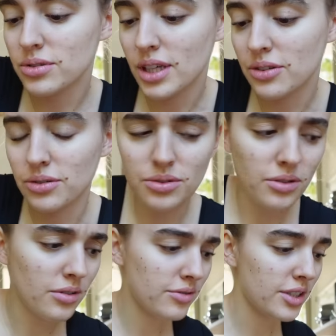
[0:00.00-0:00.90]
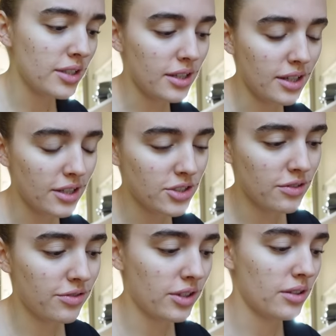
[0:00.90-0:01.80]
Ça donne trop envie. Et là j'ai
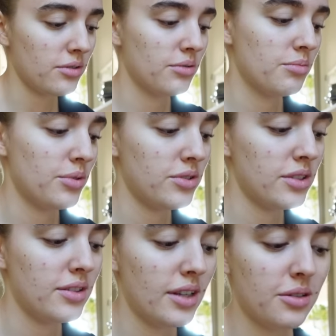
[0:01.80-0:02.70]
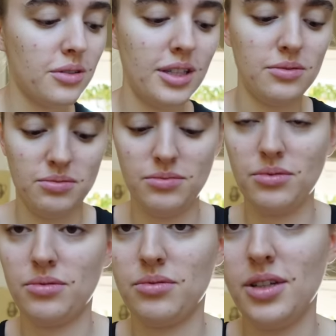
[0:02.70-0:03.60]
fait une petite décoration
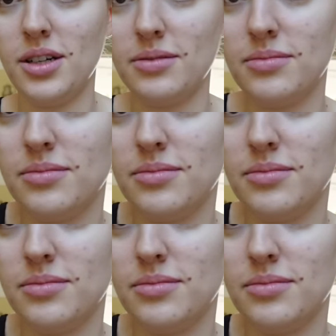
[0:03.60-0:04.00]
sur celui-là